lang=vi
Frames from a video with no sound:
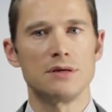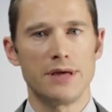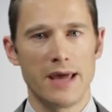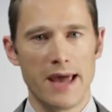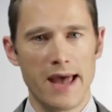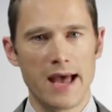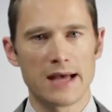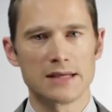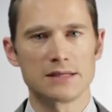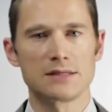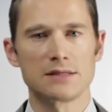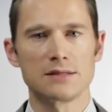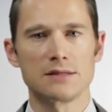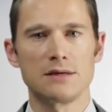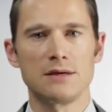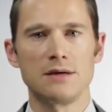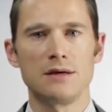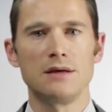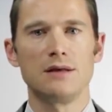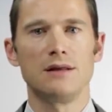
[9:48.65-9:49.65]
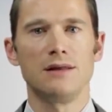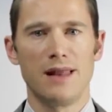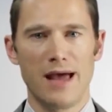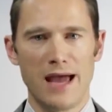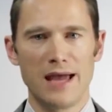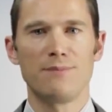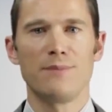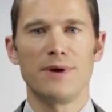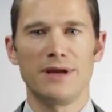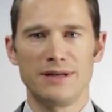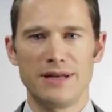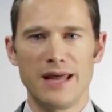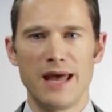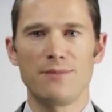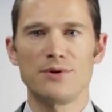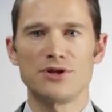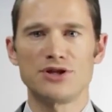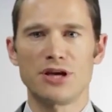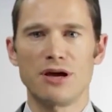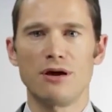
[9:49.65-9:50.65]
Tất nhiên là ánh sáng có thể gây tổn
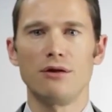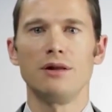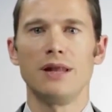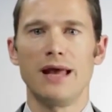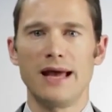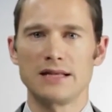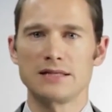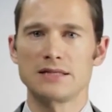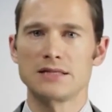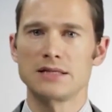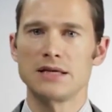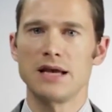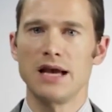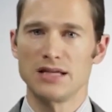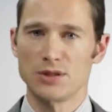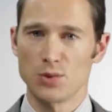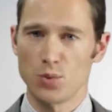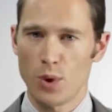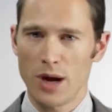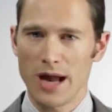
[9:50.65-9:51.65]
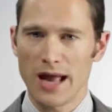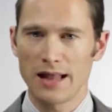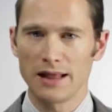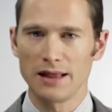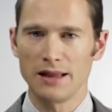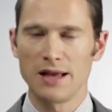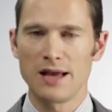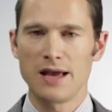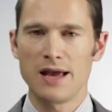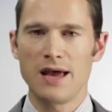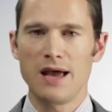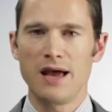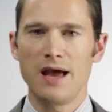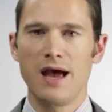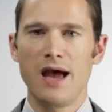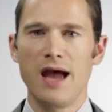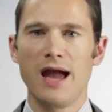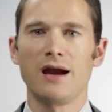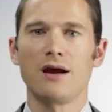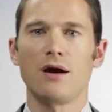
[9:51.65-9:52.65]
thương cho thủy tinh thể và gây
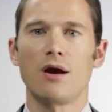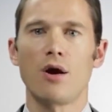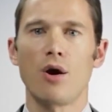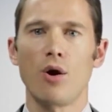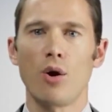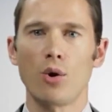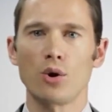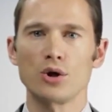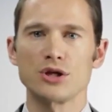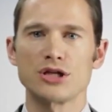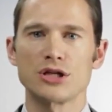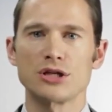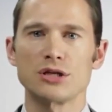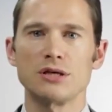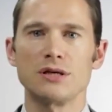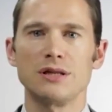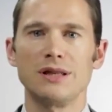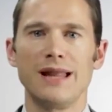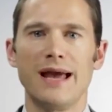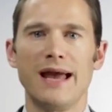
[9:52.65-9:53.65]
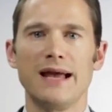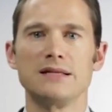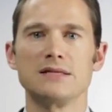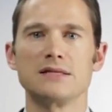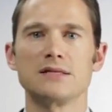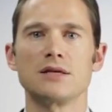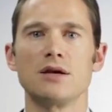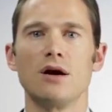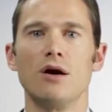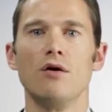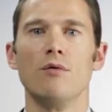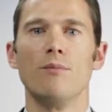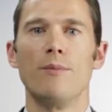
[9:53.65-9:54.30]
ra hiện tượng đục thủy tinh thể.